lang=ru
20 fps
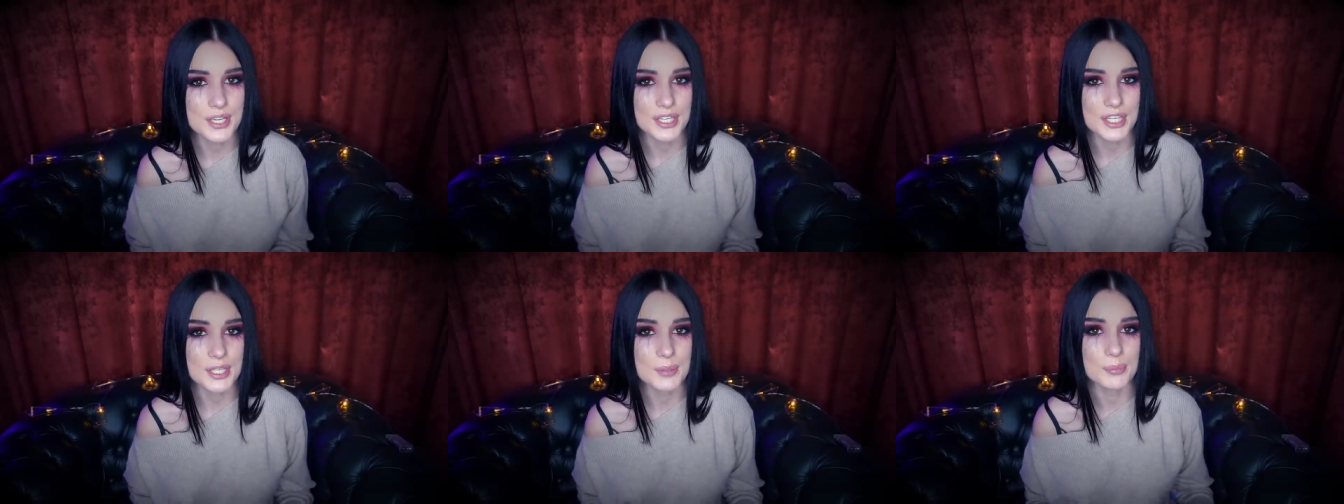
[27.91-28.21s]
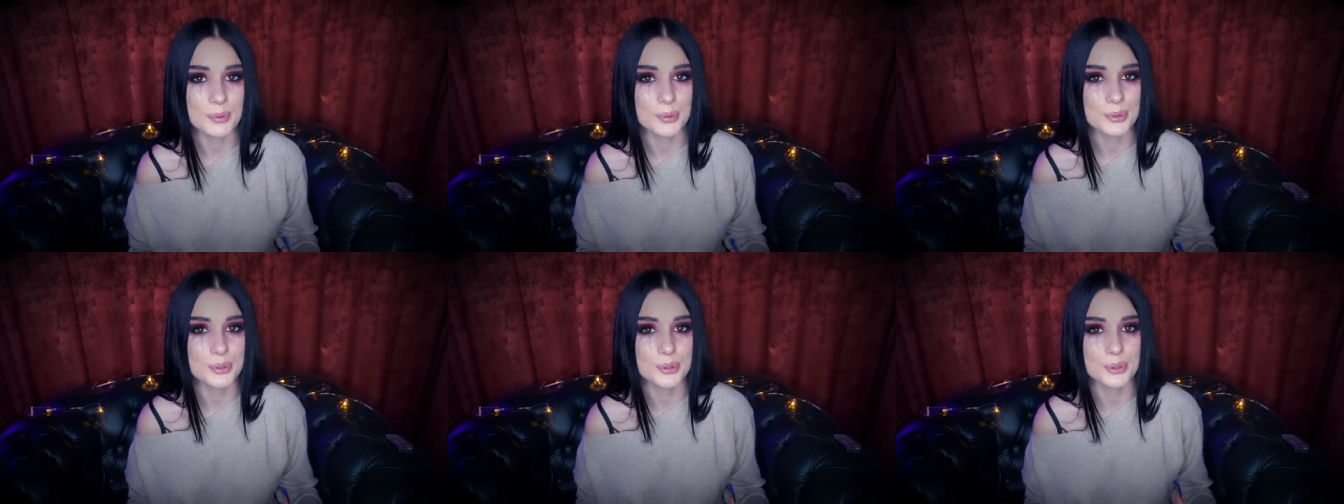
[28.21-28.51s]
они
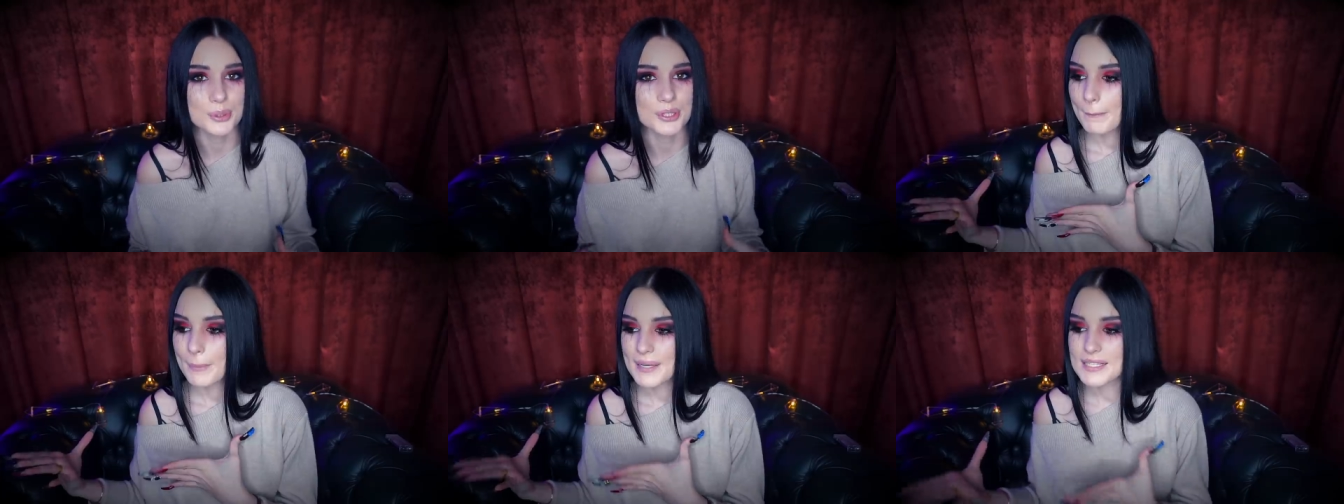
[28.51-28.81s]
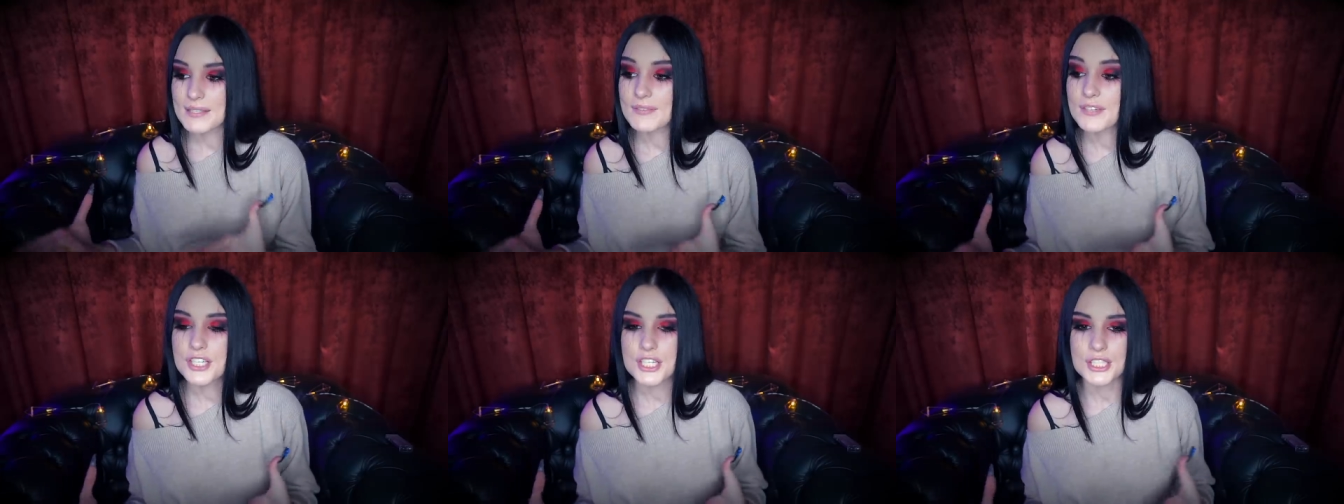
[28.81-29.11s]
будут
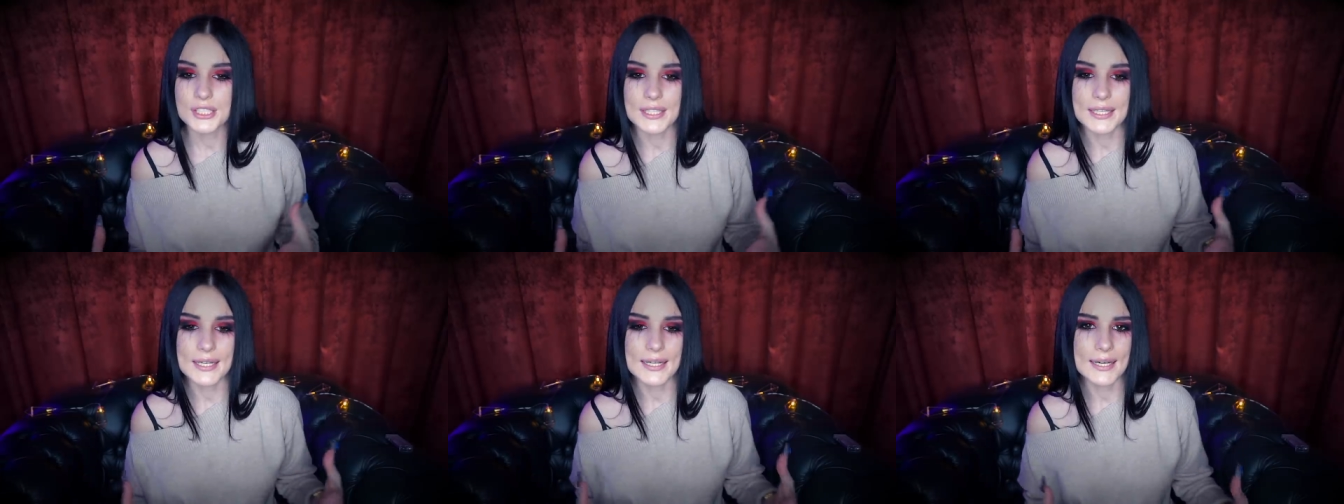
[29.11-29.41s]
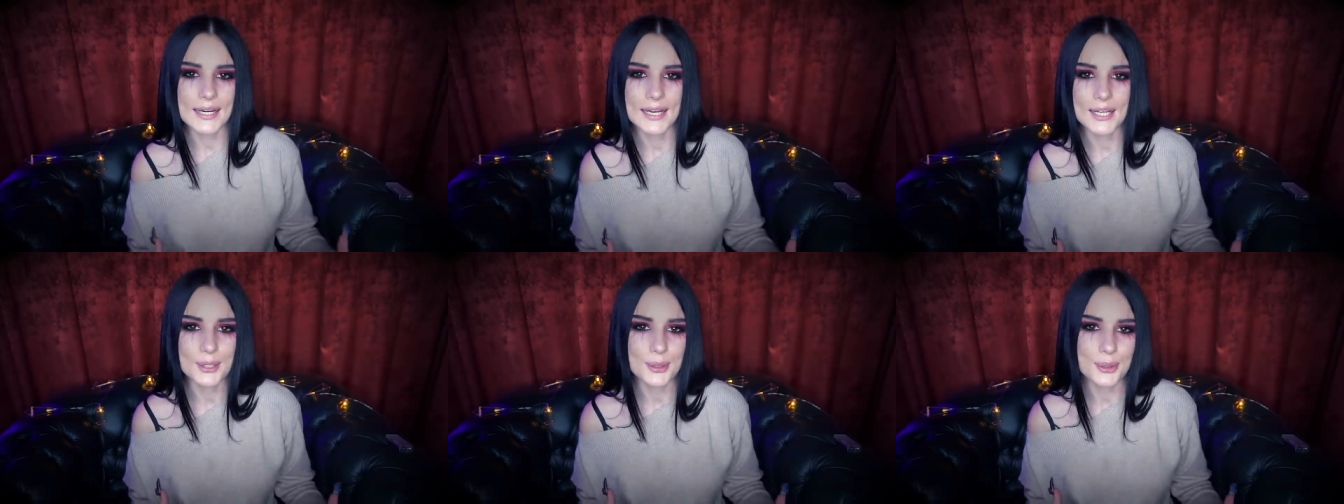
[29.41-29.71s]
посвящены
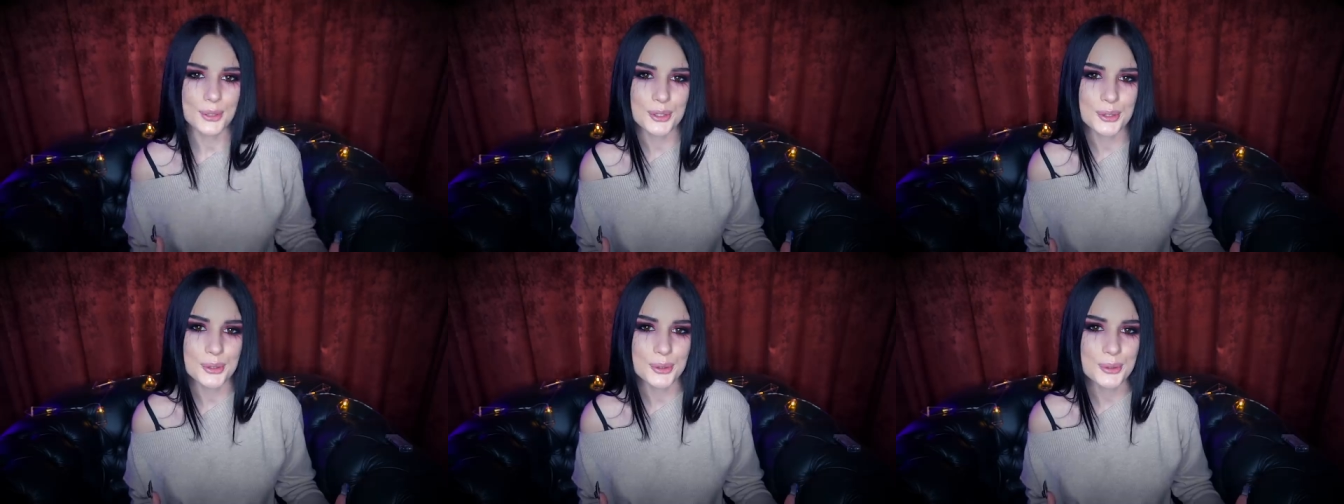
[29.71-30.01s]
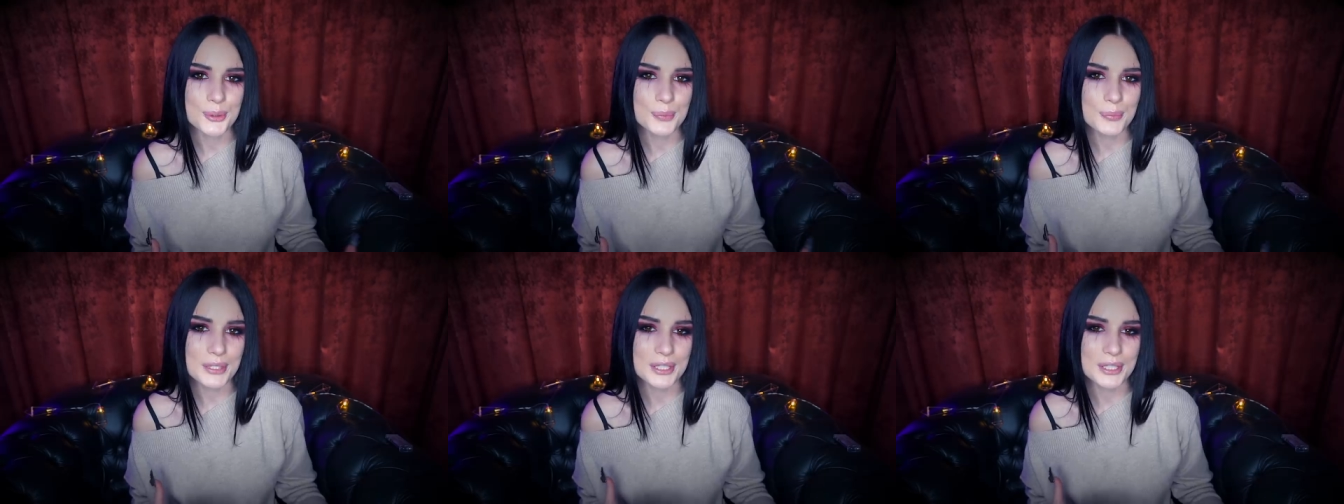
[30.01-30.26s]
Хэллоуину,